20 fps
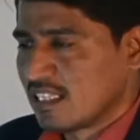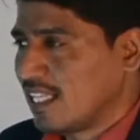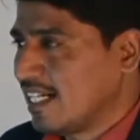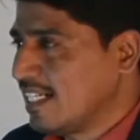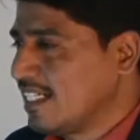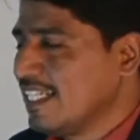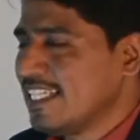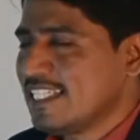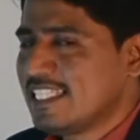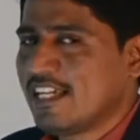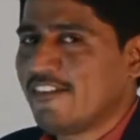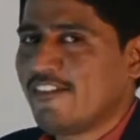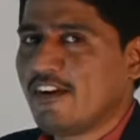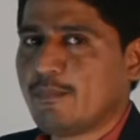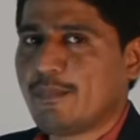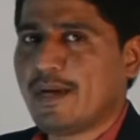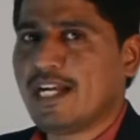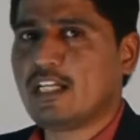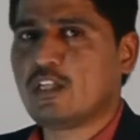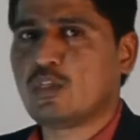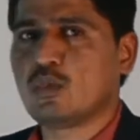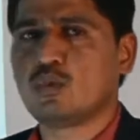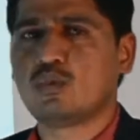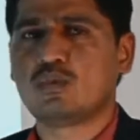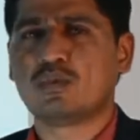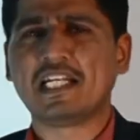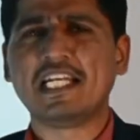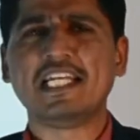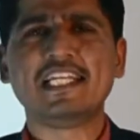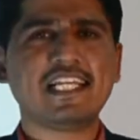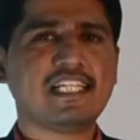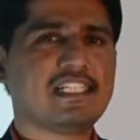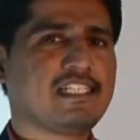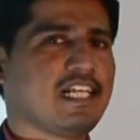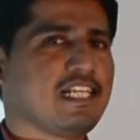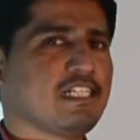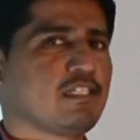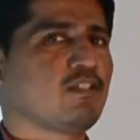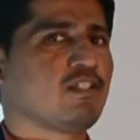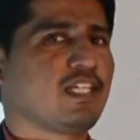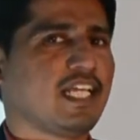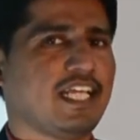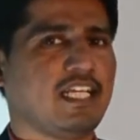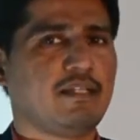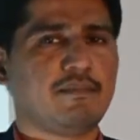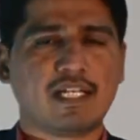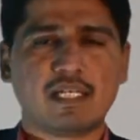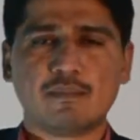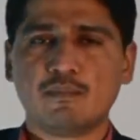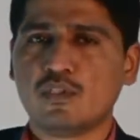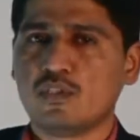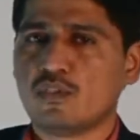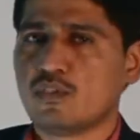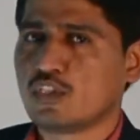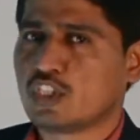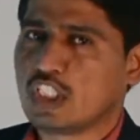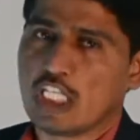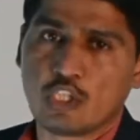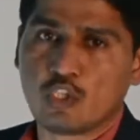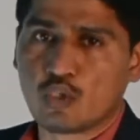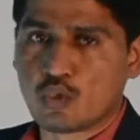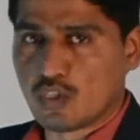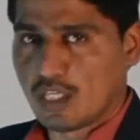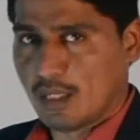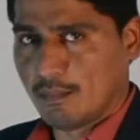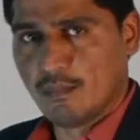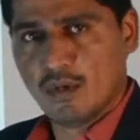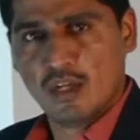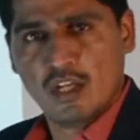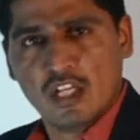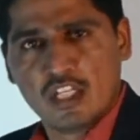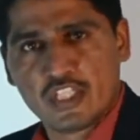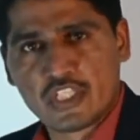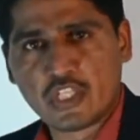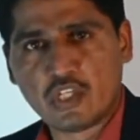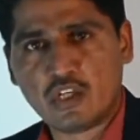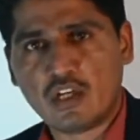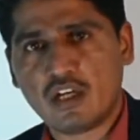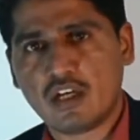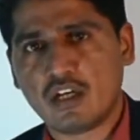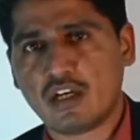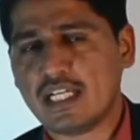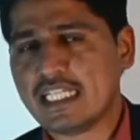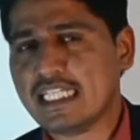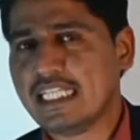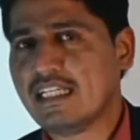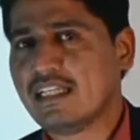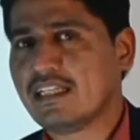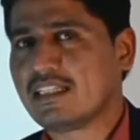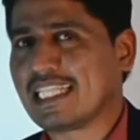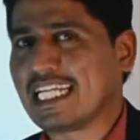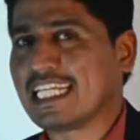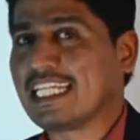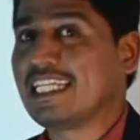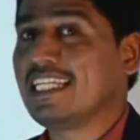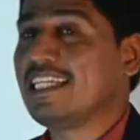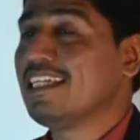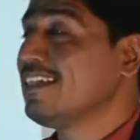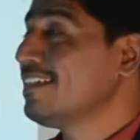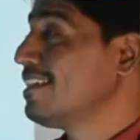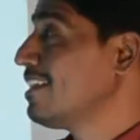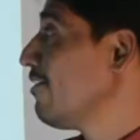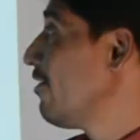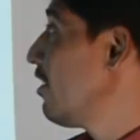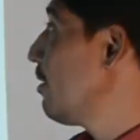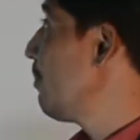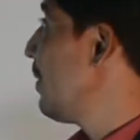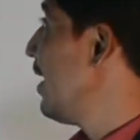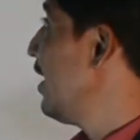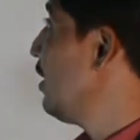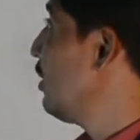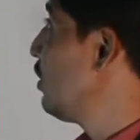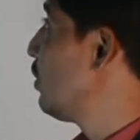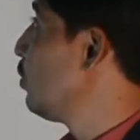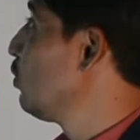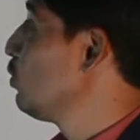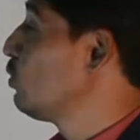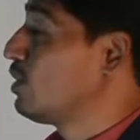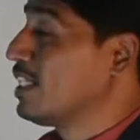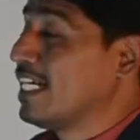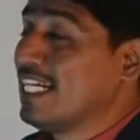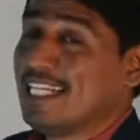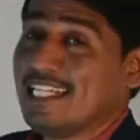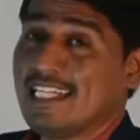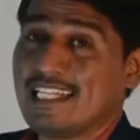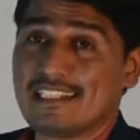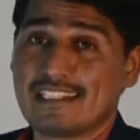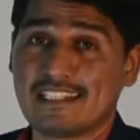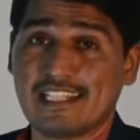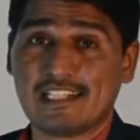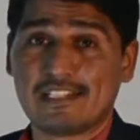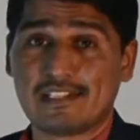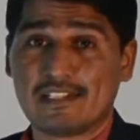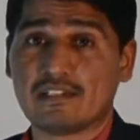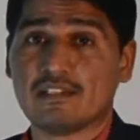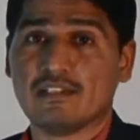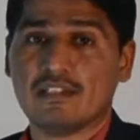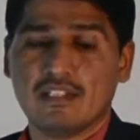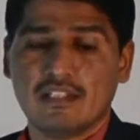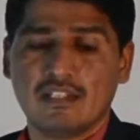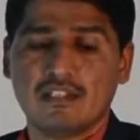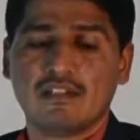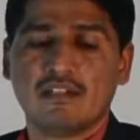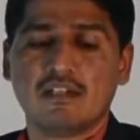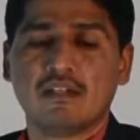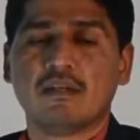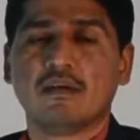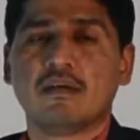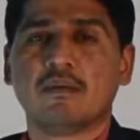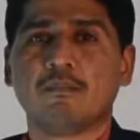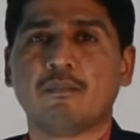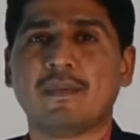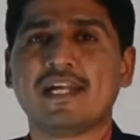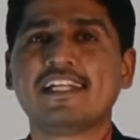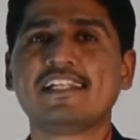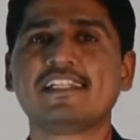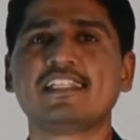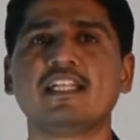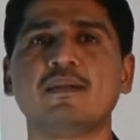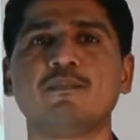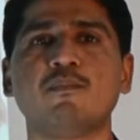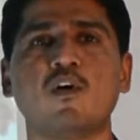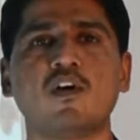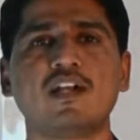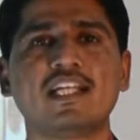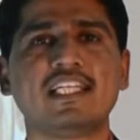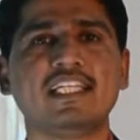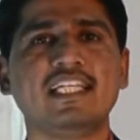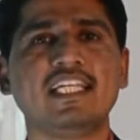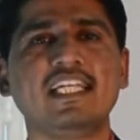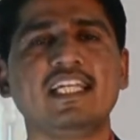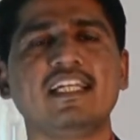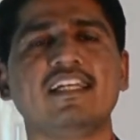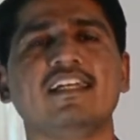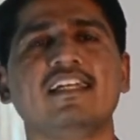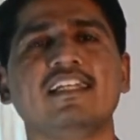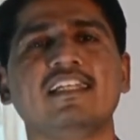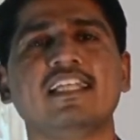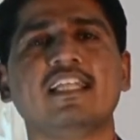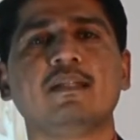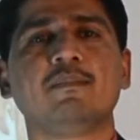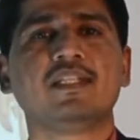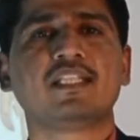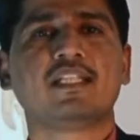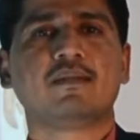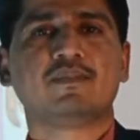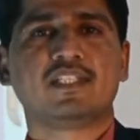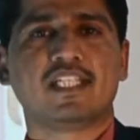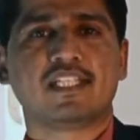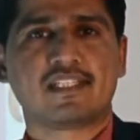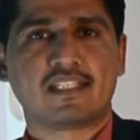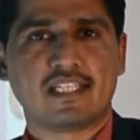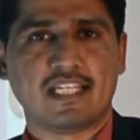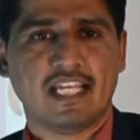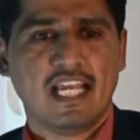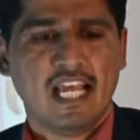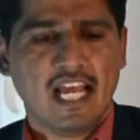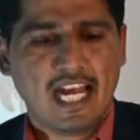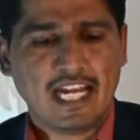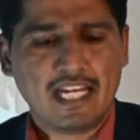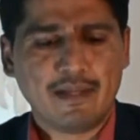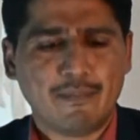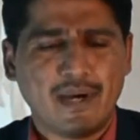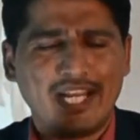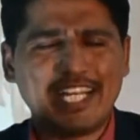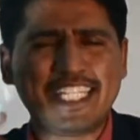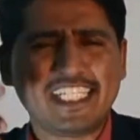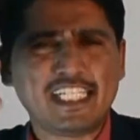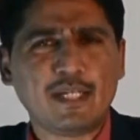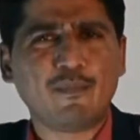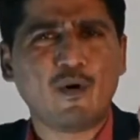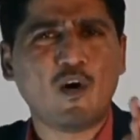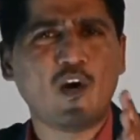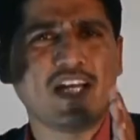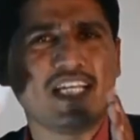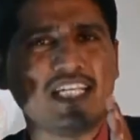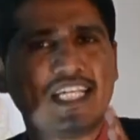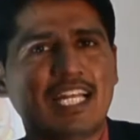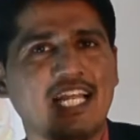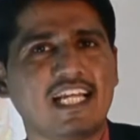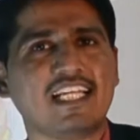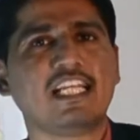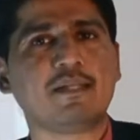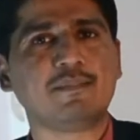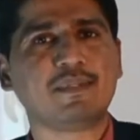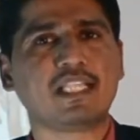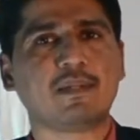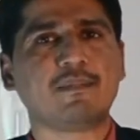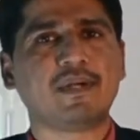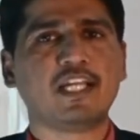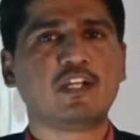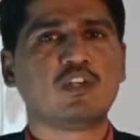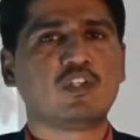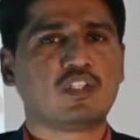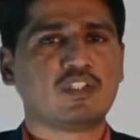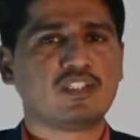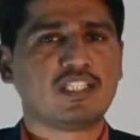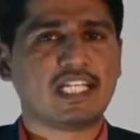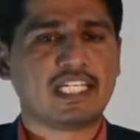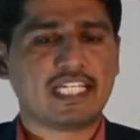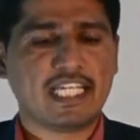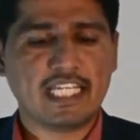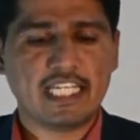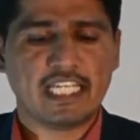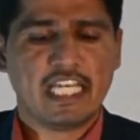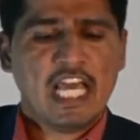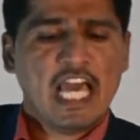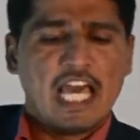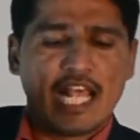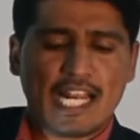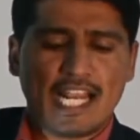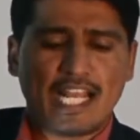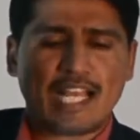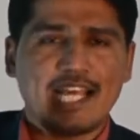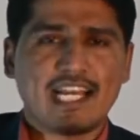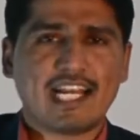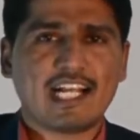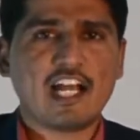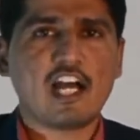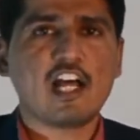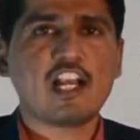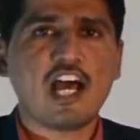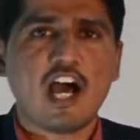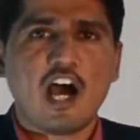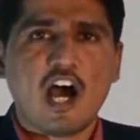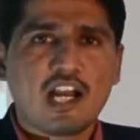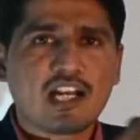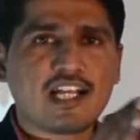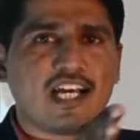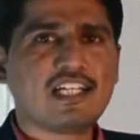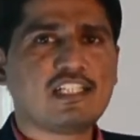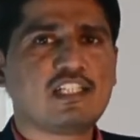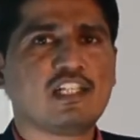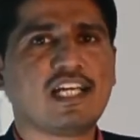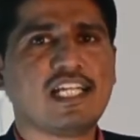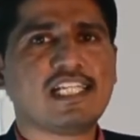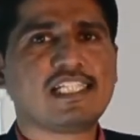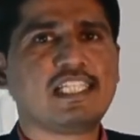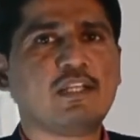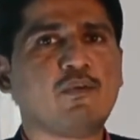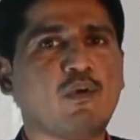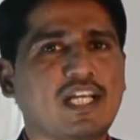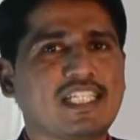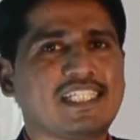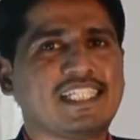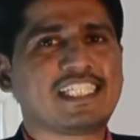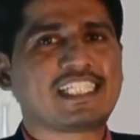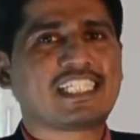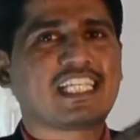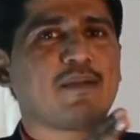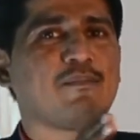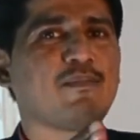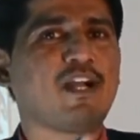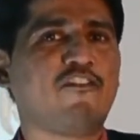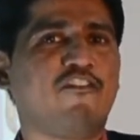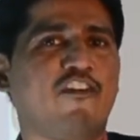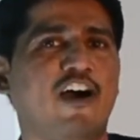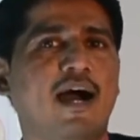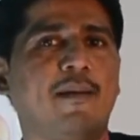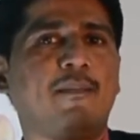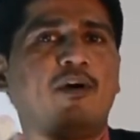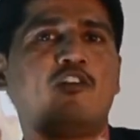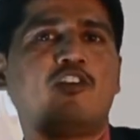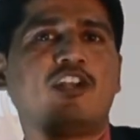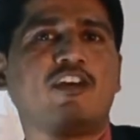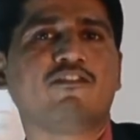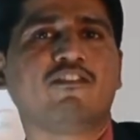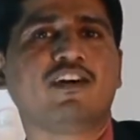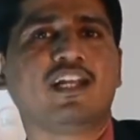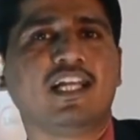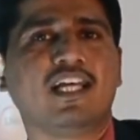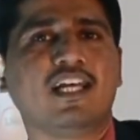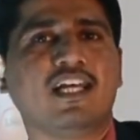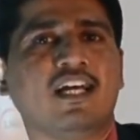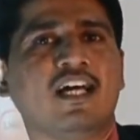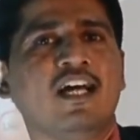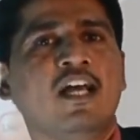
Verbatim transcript: థర్టీ సెవెన్ పాయింట్ టూ త్రిలియన్ సెల్స్ ఉంటాయని మనము చదువుకున్నాం సో ఈ థర్టీ సెవెన్ పాయింట్ టూ త్రిలియన్ సెల్స్ మనిషి బాడీని నిర్మితం చేస్తాయి అంటే మనిషి బాడీ ఎలా నిర్మితమై ఉంటుందంటే రకరకాల ఆర్గాన్స్ కలిసి ఒక సిస్టమ్గా ఫామ్ అవ్వడం వల్ల